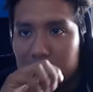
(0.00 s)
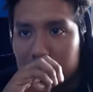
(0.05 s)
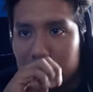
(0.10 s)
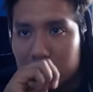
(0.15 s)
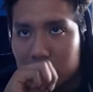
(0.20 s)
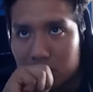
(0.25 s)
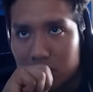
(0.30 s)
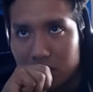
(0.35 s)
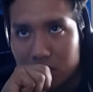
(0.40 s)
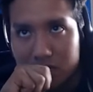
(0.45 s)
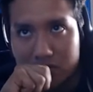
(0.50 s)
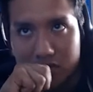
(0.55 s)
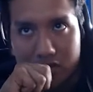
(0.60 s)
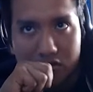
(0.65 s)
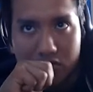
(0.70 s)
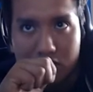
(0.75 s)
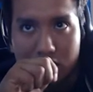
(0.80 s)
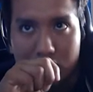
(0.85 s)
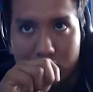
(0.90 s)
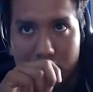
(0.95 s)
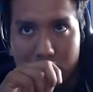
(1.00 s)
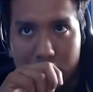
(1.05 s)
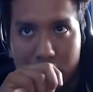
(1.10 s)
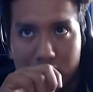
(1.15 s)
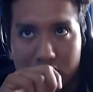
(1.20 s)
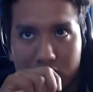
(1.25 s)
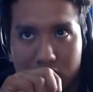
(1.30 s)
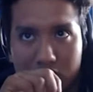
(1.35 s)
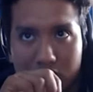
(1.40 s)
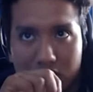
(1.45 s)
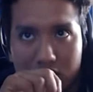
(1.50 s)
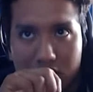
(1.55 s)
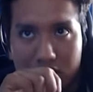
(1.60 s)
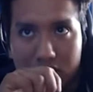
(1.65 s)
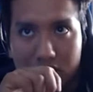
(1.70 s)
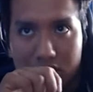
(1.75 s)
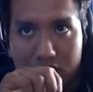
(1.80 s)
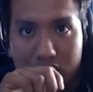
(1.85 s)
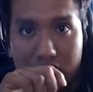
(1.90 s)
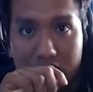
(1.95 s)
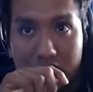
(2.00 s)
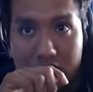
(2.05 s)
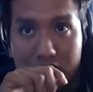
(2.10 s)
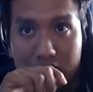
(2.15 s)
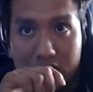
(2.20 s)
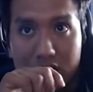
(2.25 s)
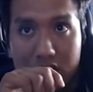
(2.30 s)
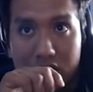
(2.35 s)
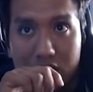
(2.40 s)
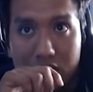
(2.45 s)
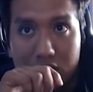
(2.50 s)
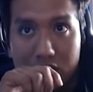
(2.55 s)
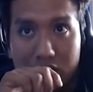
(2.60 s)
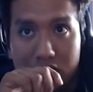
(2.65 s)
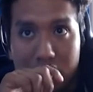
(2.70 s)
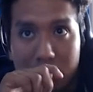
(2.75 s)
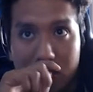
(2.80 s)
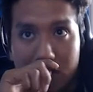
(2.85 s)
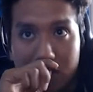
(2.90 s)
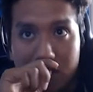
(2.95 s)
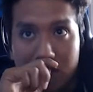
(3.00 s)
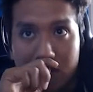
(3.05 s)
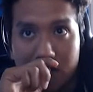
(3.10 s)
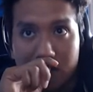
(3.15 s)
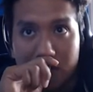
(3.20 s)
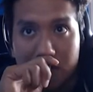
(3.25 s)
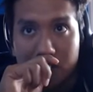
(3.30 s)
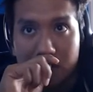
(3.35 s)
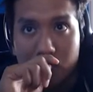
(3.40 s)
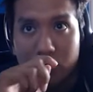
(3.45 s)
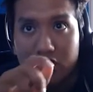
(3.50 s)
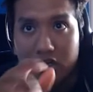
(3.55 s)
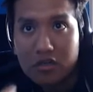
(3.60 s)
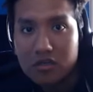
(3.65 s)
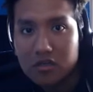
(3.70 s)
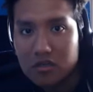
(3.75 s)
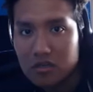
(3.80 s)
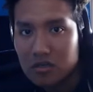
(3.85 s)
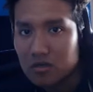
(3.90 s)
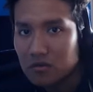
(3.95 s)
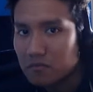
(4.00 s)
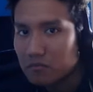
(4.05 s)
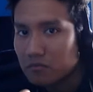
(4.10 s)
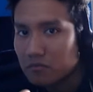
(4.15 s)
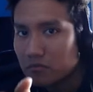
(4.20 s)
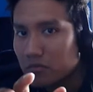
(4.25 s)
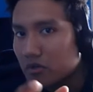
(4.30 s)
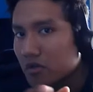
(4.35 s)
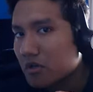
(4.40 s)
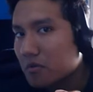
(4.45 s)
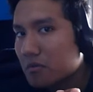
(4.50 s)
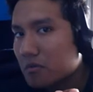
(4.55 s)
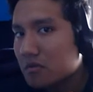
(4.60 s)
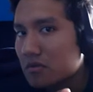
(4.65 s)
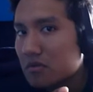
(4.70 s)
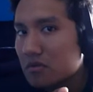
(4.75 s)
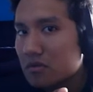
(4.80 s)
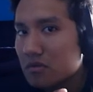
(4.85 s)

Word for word: Vamos a ir con... el he dicho de que guarden Pokémon